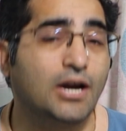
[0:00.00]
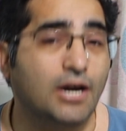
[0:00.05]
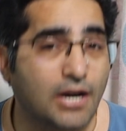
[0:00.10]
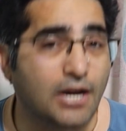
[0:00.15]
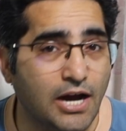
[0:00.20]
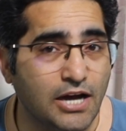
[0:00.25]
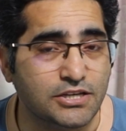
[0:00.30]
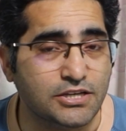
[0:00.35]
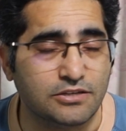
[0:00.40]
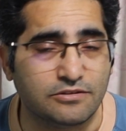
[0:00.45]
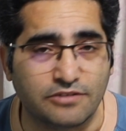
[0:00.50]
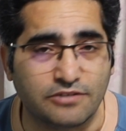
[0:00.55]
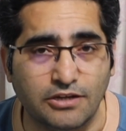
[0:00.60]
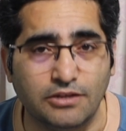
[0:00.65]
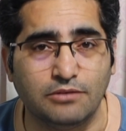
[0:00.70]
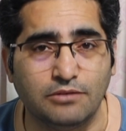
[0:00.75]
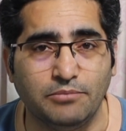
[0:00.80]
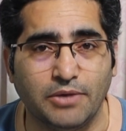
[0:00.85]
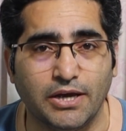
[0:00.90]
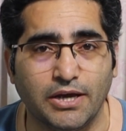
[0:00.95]
करा
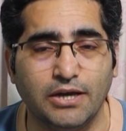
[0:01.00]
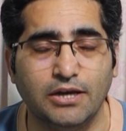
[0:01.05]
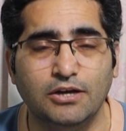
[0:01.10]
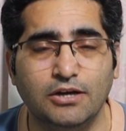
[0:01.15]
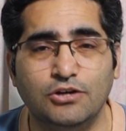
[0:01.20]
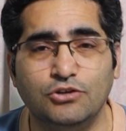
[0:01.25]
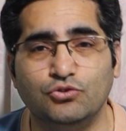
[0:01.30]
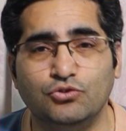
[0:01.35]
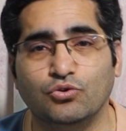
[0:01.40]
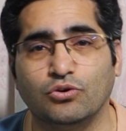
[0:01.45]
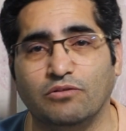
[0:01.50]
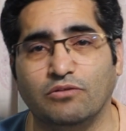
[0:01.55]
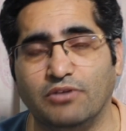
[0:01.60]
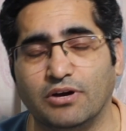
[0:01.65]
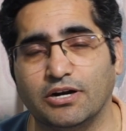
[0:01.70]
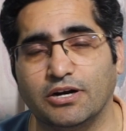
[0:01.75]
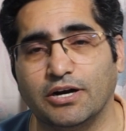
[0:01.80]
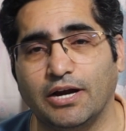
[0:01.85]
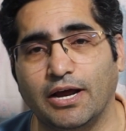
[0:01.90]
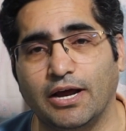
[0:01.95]
सिंध में जो
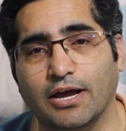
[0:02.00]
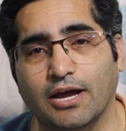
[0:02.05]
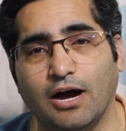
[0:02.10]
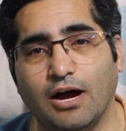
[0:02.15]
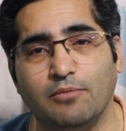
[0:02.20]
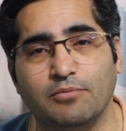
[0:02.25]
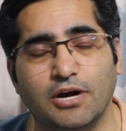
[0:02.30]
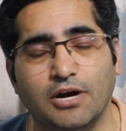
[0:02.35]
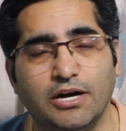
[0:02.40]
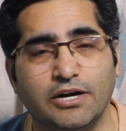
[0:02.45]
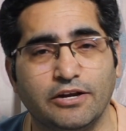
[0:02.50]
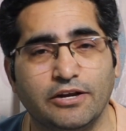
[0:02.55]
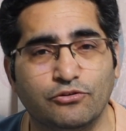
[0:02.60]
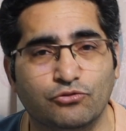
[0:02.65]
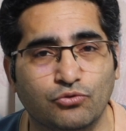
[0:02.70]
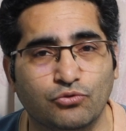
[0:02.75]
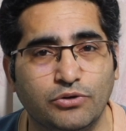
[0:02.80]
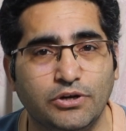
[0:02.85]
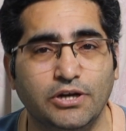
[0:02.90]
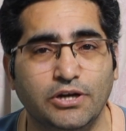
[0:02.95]
गवर्नर हैं कामरान
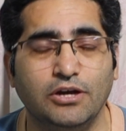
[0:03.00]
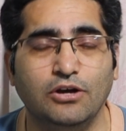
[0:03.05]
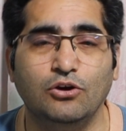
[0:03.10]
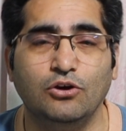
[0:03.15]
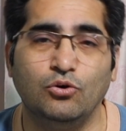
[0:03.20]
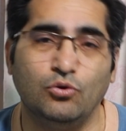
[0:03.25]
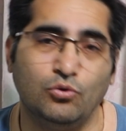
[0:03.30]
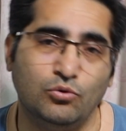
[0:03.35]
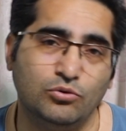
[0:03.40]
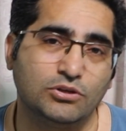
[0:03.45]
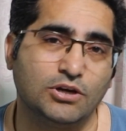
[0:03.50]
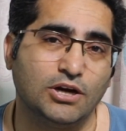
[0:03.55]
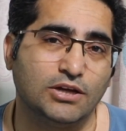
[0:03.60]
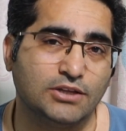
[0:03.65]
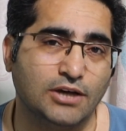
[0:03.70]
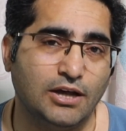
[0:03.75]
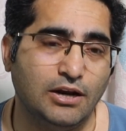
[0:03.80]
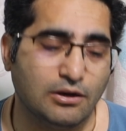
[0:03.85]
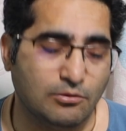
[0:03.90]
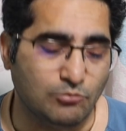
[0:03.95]
टेसोरी उनका
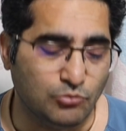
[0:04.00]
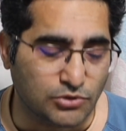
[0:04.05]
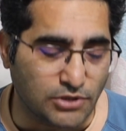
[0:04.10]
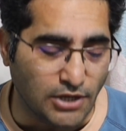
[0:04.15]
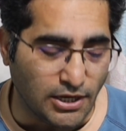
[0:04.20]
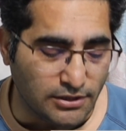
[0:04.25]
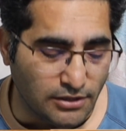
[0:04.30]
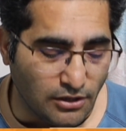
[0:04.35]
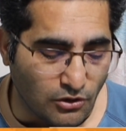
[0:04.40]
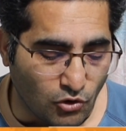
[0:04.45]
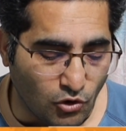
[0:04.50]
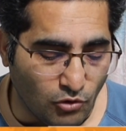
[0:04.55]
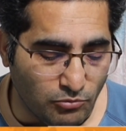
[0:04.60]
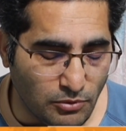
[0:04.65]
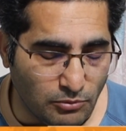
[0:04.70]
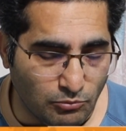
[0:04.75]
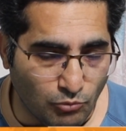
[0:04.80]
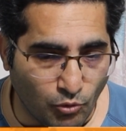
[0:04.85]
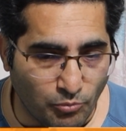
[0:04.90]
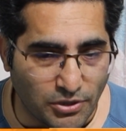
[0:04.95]
तलक मुतहद
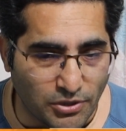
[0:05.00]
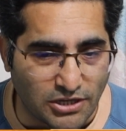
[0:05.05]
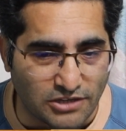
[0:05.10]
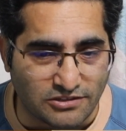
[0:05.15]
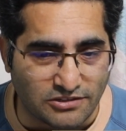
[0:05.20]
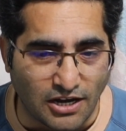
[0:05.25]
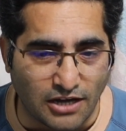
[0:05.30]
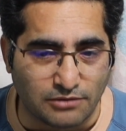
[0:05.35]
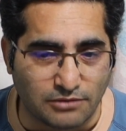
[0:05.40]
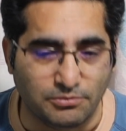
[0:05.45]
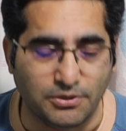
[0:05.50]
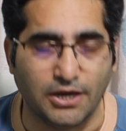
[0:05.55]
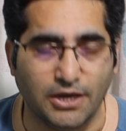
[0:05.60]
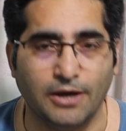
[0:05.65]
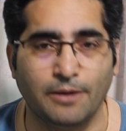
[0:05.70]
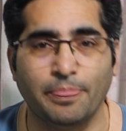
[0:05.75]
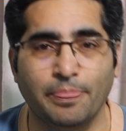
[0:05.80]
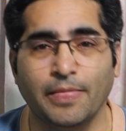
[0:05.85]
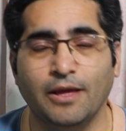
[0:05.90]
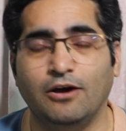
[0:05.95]
कौमी मूवमेंट के साथ भी
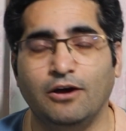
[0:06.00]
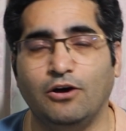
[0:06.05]
है